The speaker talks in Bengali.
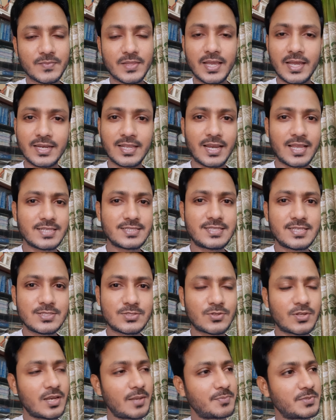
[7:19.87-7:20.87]
অ্যানালাইসিস
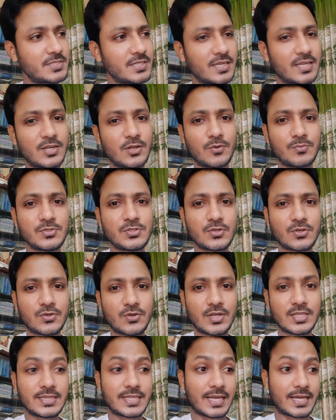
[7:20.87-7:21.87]
করলে আপনি যেখানে অভিযোগ
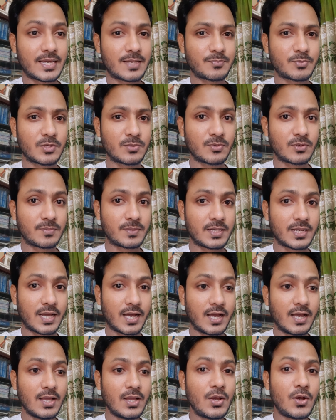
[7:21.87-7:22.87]
করেন দেখার পরে বলবে না
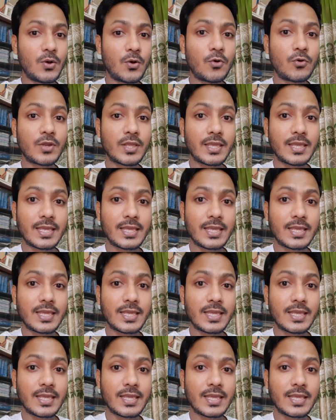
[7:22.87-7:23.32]
ওর